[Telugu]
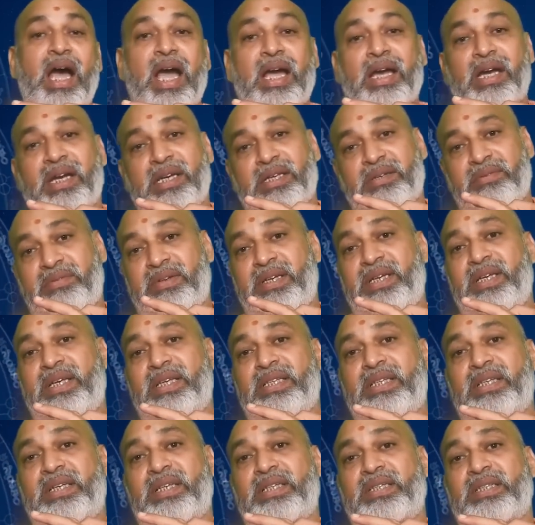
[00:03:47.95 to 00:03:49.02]
అక్కడికి వెళ్ళి
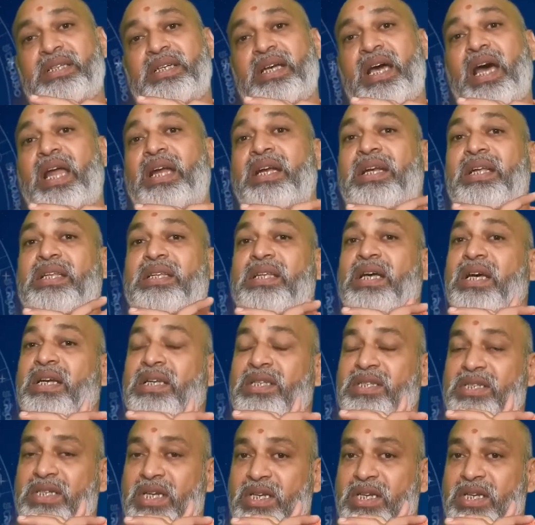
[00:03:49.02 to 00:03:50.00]
ఏదైనా సరే అన్నదానం